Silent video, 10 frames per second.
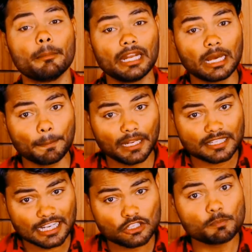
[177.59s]
मैंने अपने
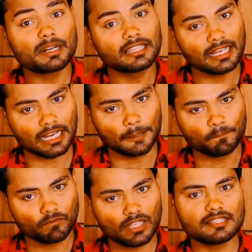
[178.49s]
जहाज़ों पर देखा
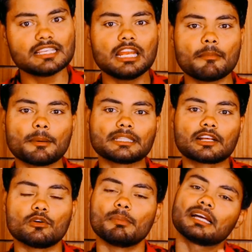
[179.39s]
है इसीलिए मैं
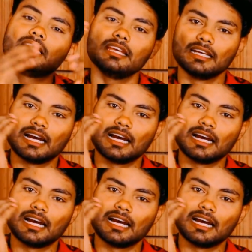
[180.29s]
बता रहा हूँ बाकी